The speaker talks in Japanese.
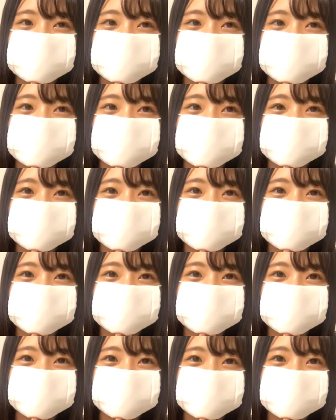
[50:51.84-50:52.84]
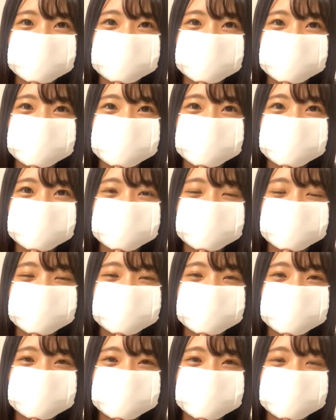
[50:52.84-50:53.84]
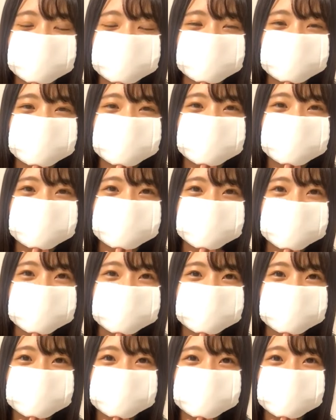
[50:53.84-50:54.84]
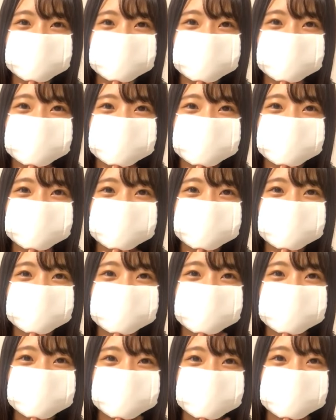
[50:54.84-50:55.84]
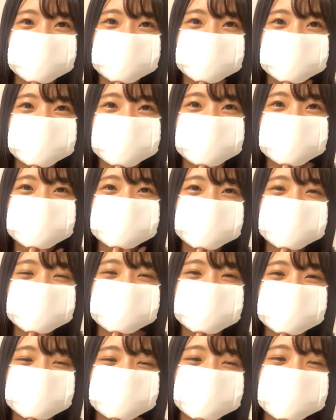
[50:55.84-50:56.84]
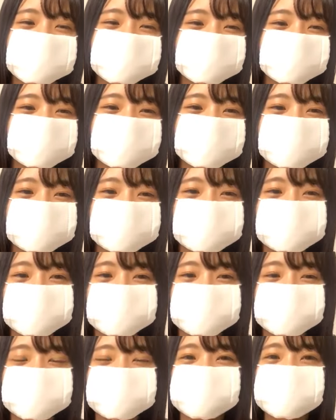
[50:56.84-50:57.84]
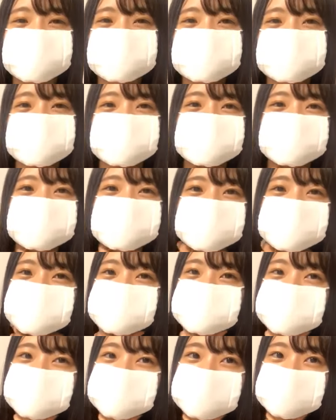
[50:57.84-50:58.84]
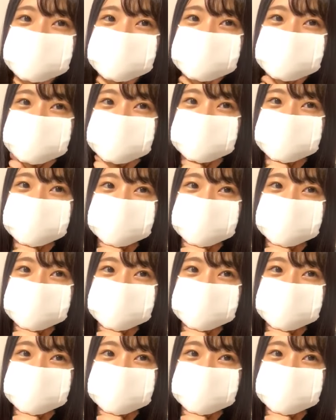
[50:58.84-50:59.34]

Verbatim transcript: ちゃんと見るんで言わないでください七並びしながら見よう今月今月中に見たいな